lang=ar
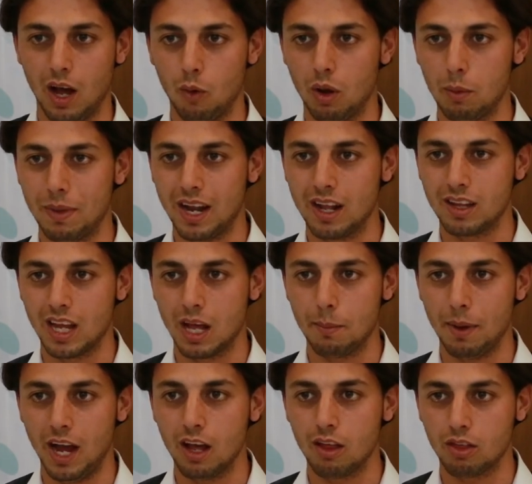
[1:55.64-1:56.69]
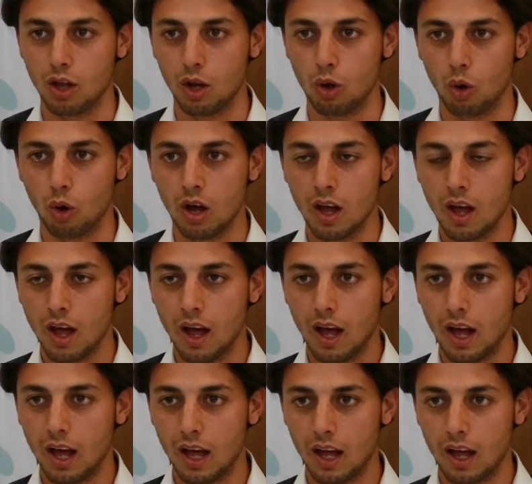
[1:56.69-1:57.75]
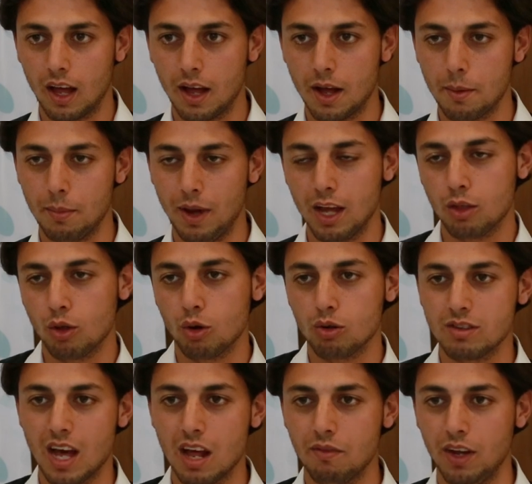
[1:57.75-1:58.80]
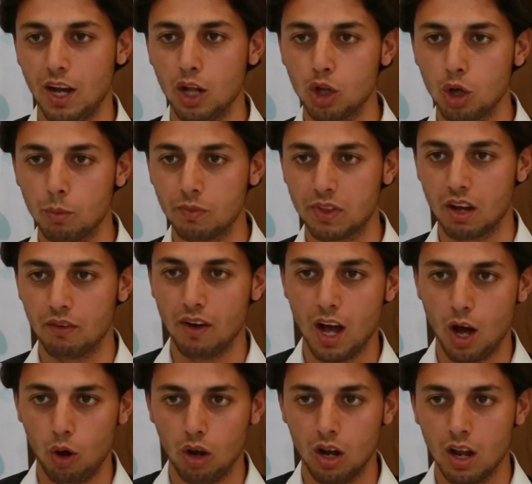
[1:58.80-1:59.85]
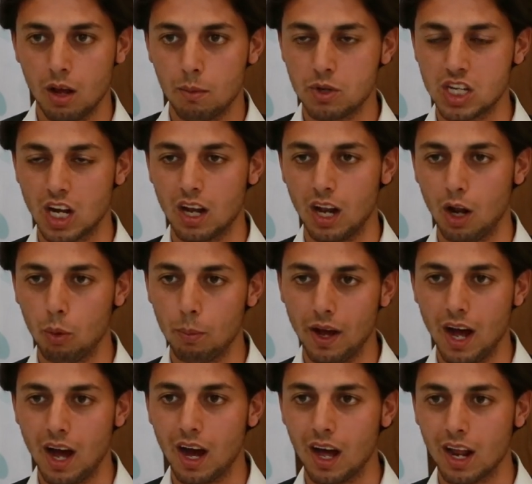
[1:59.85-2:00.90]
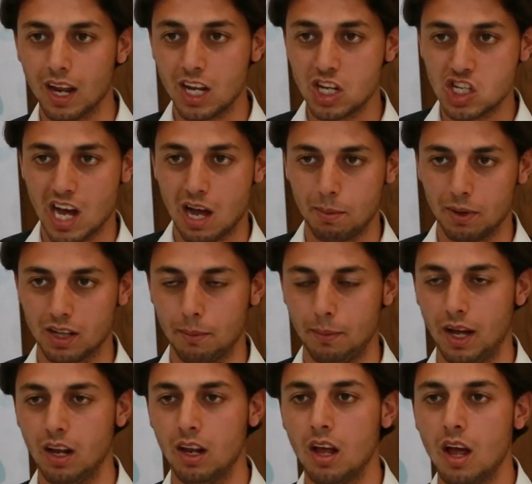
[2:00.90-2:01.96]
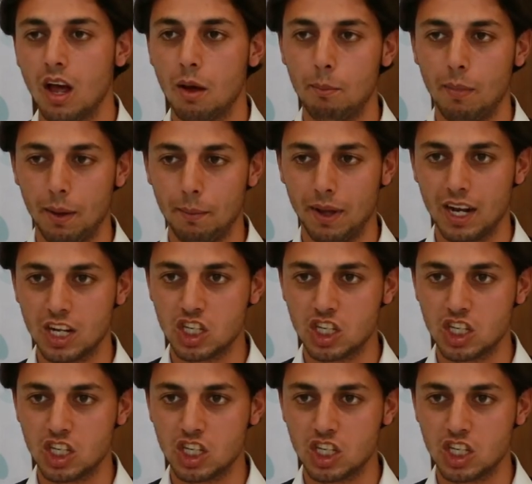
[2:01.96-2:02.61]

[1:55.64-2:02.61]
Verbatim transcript: والبلديه بحيث انه آه، بحيث انه صار في عندهم تفاعل بشكل او باخر ايجابي طبعا بين